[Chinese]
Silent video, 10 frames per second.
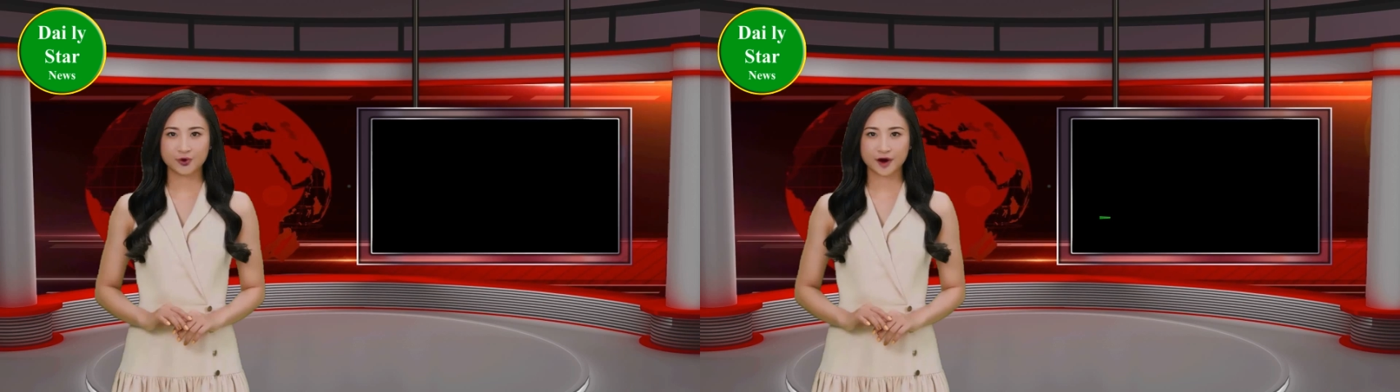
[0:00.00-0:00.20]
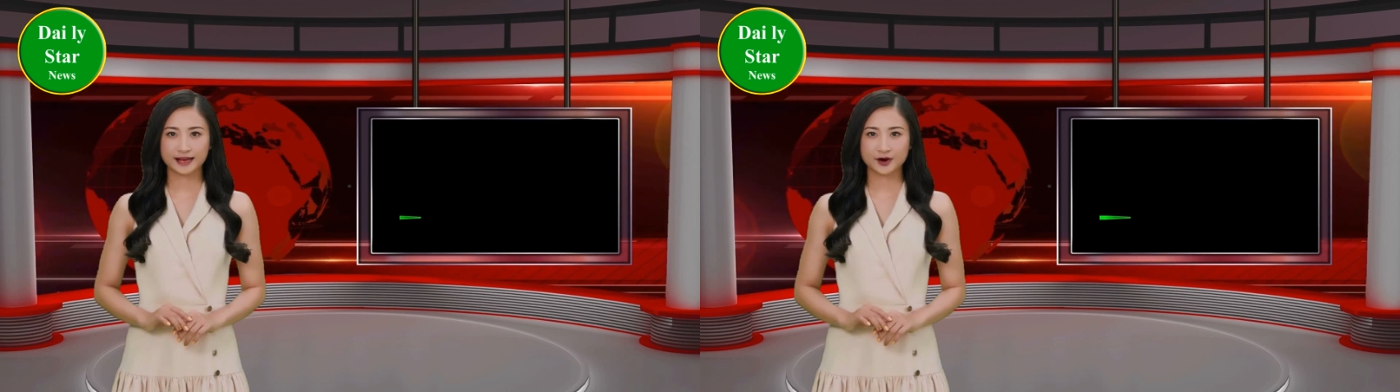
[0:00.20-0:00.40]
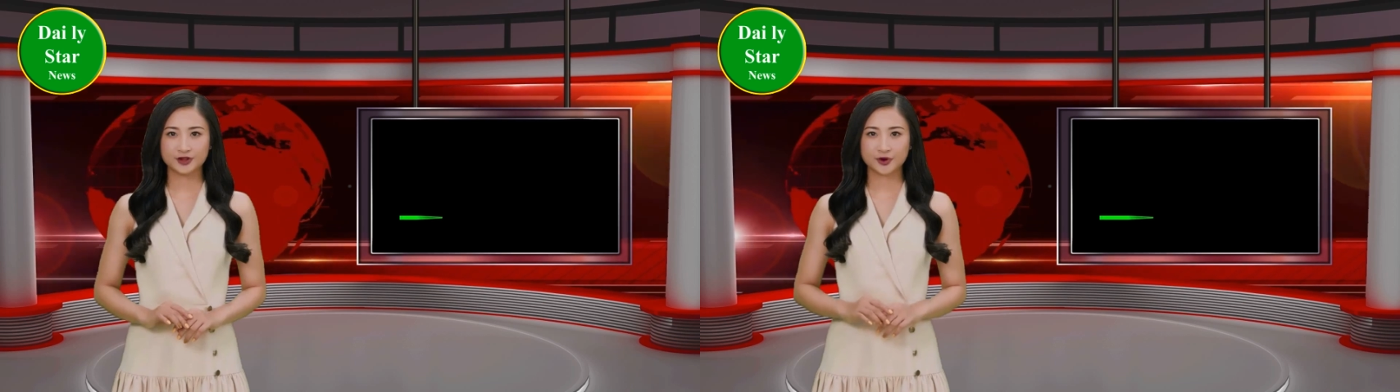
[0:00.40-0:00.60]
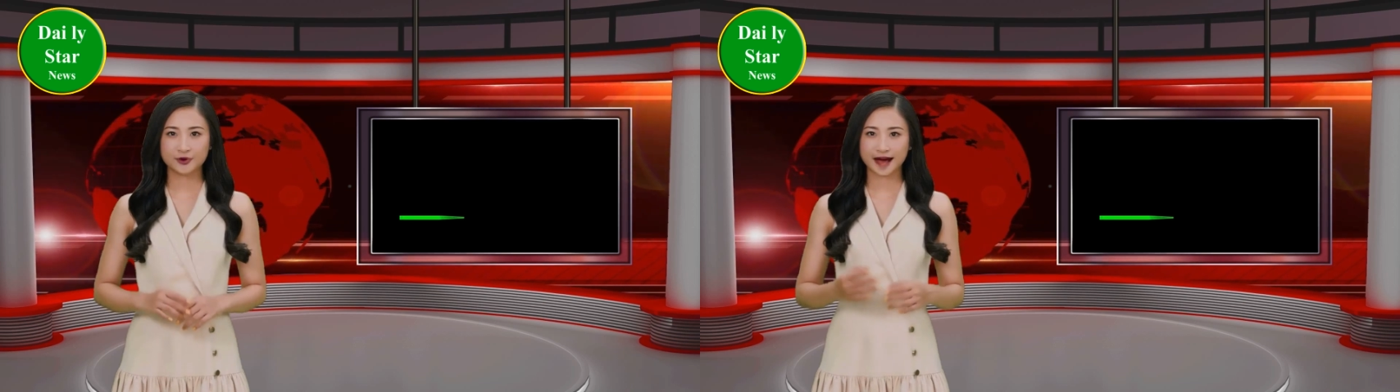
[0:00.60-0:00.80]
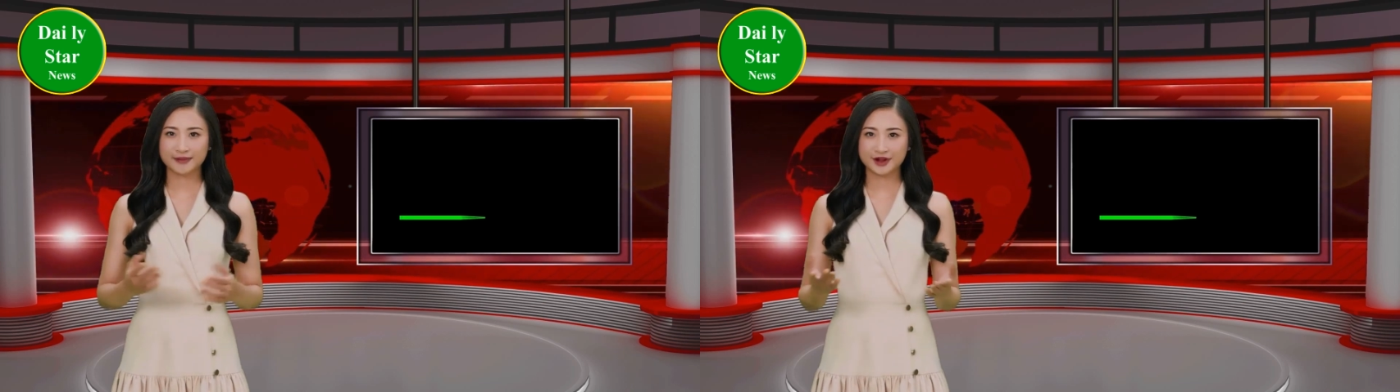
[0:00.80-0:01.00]
欢迎来
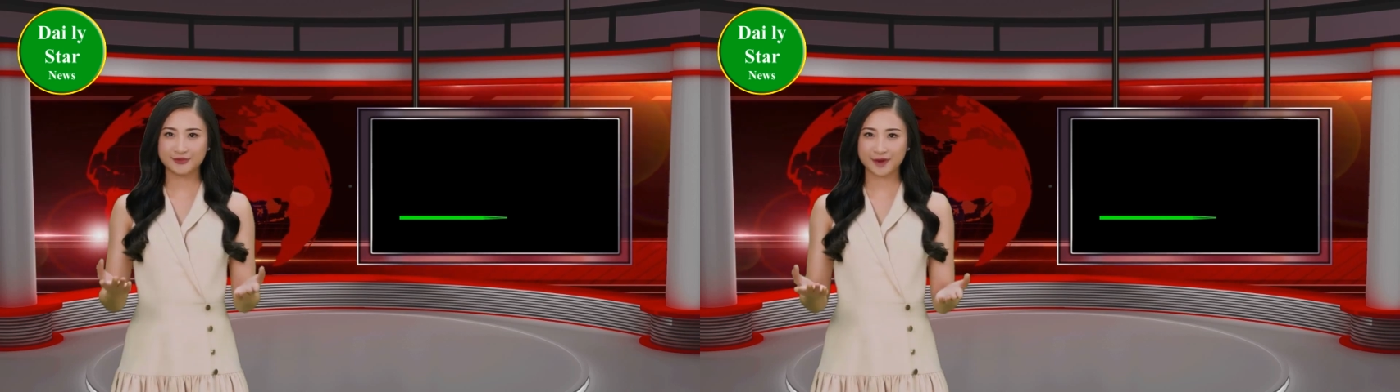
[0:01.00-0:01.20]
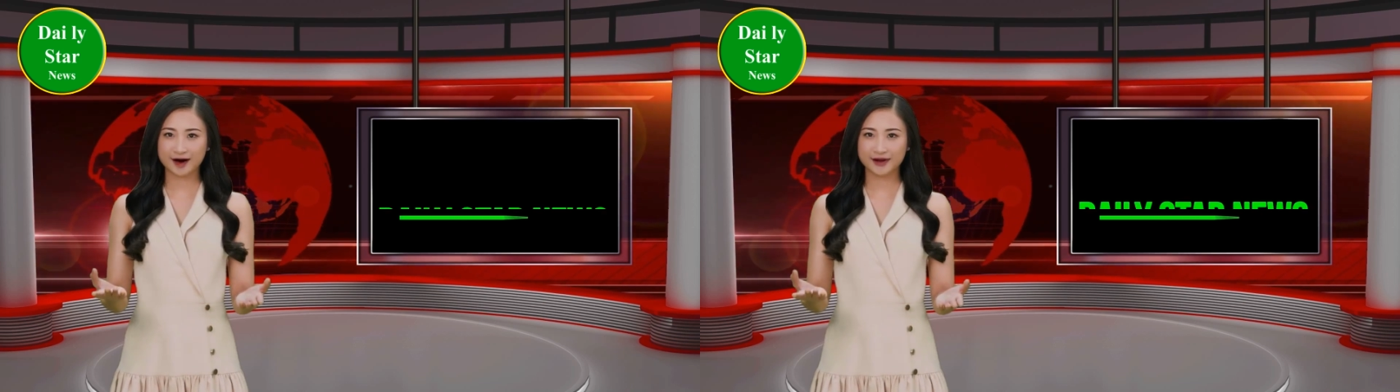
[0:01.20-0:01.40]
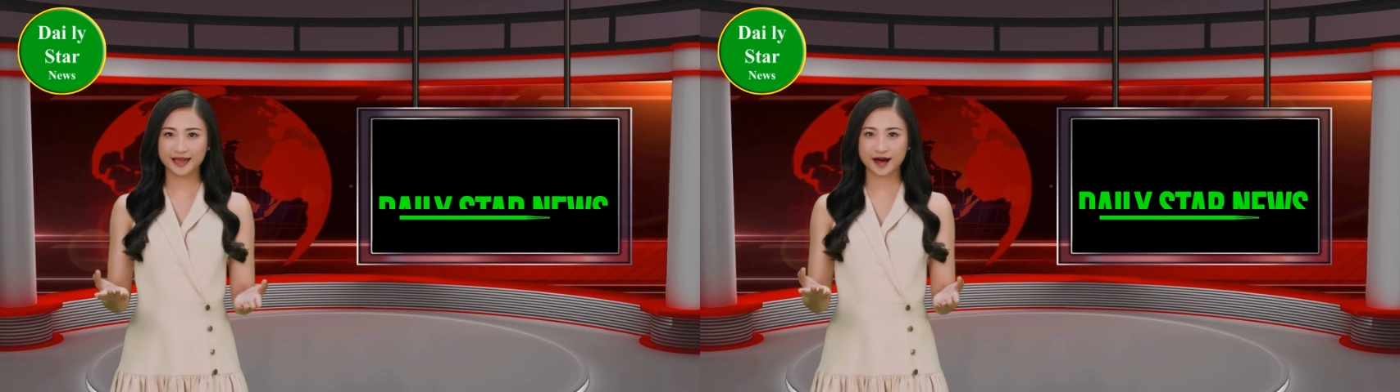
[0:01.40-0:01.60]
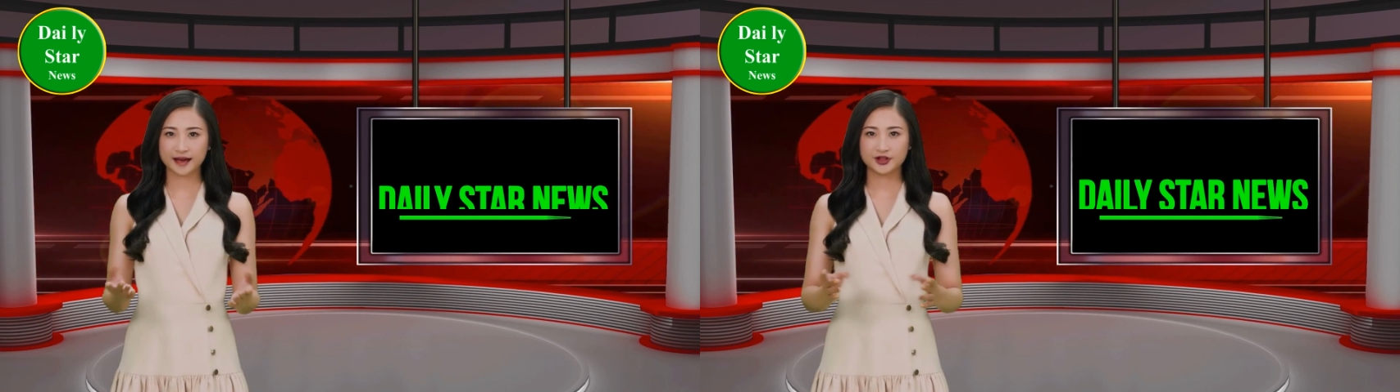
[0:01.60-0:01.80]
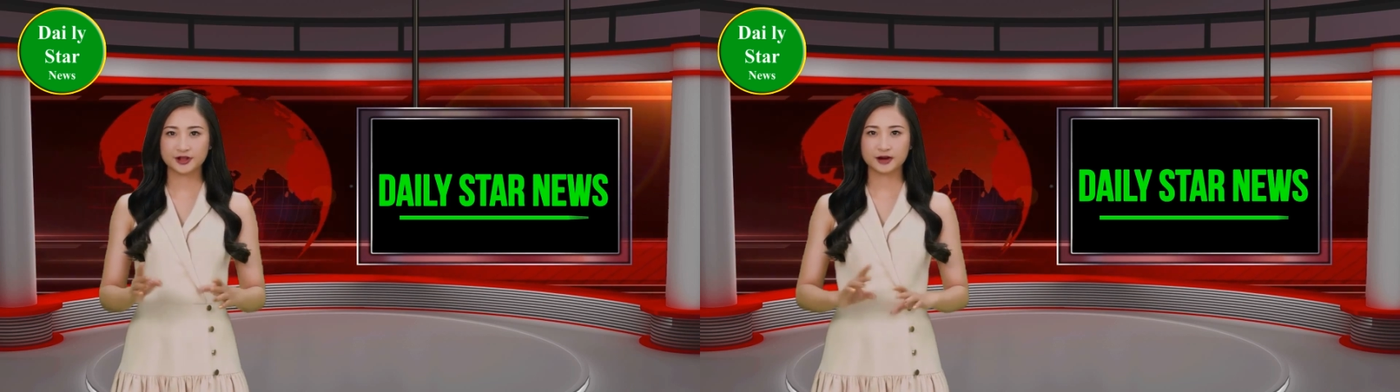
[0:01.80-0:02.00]
到频道
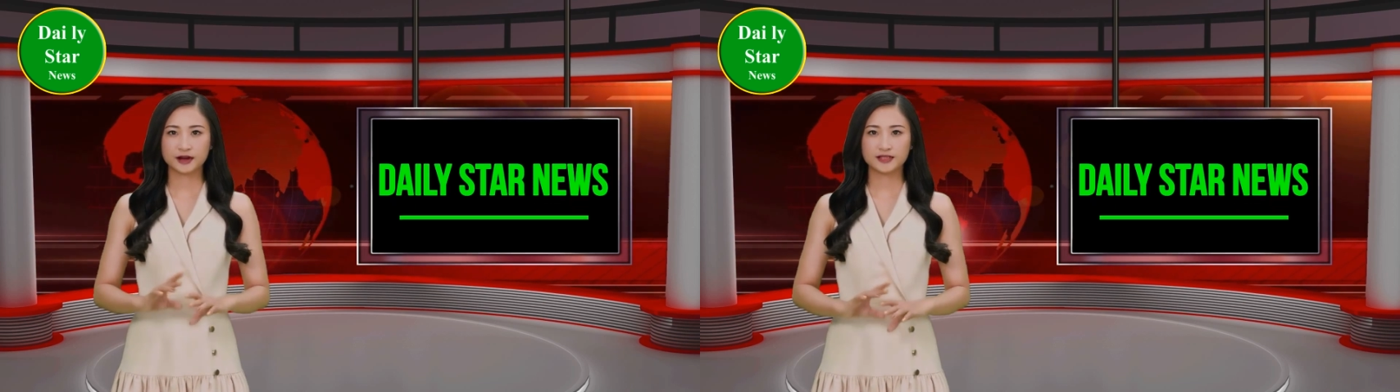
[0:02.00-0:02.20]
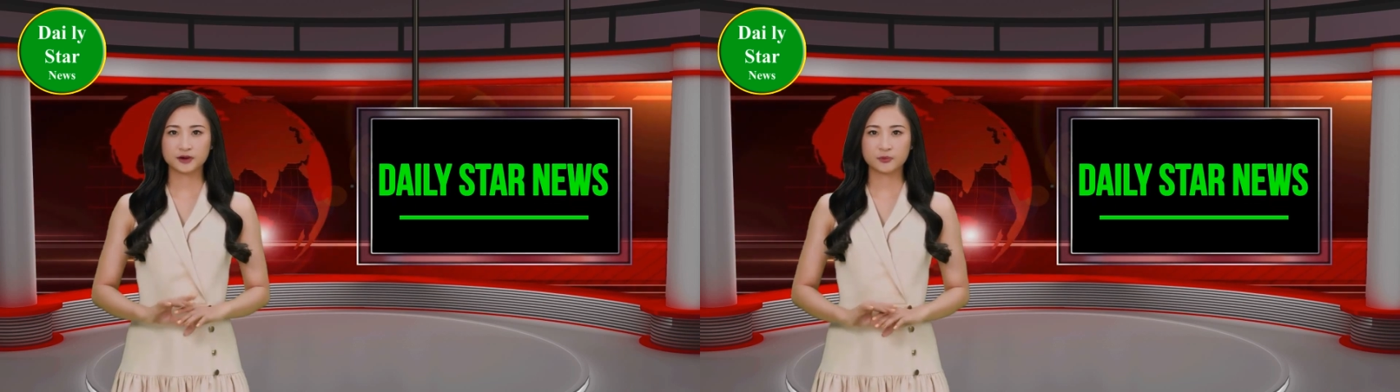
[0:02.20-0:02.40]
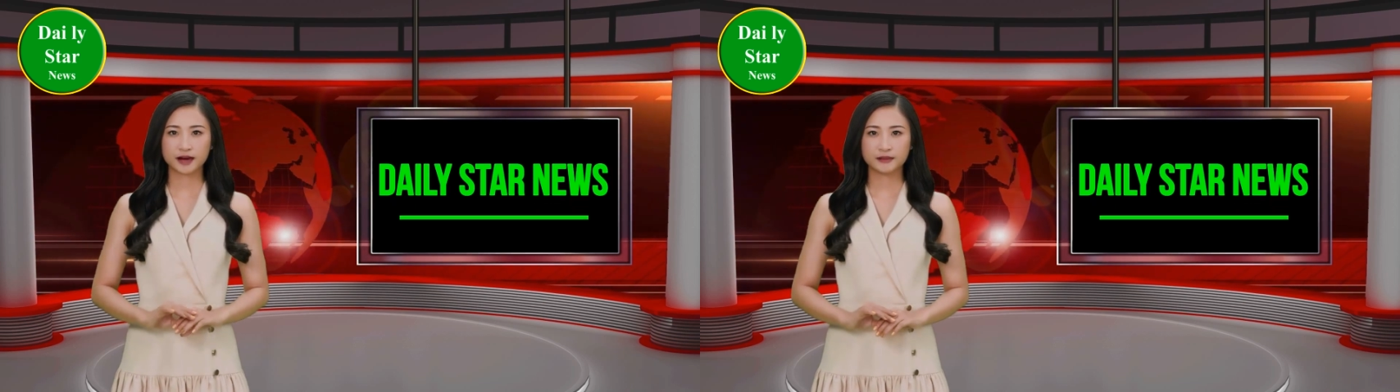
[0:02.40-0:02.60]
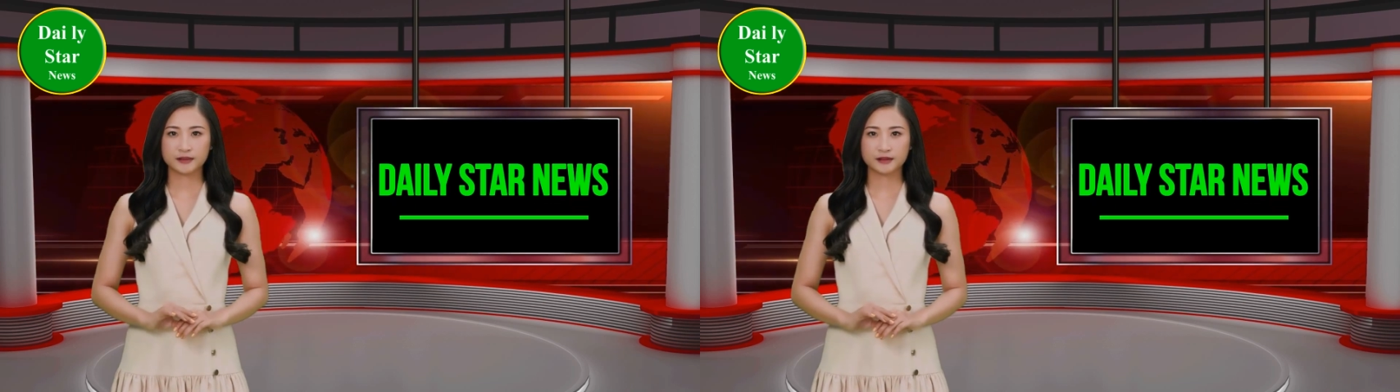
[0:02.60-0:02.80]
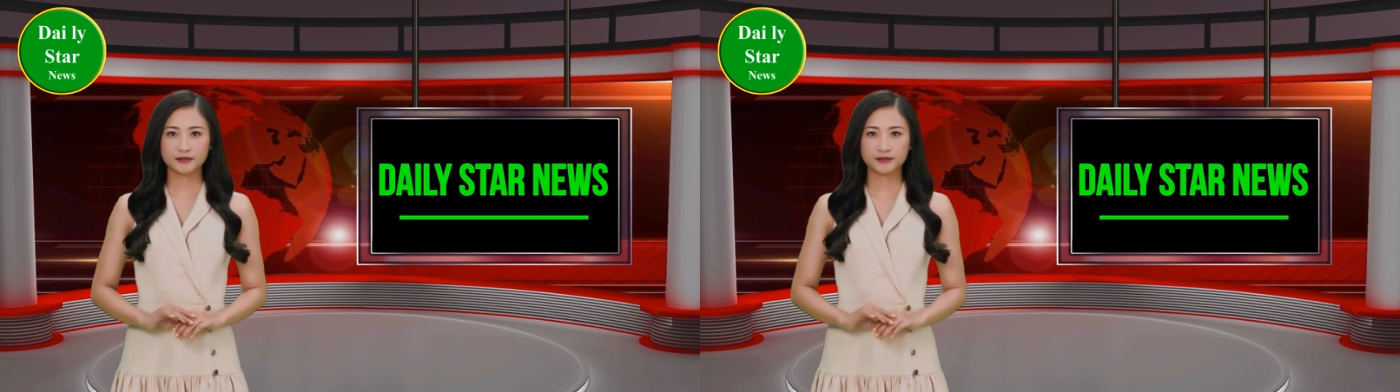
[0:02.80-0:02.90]
Daily Star News，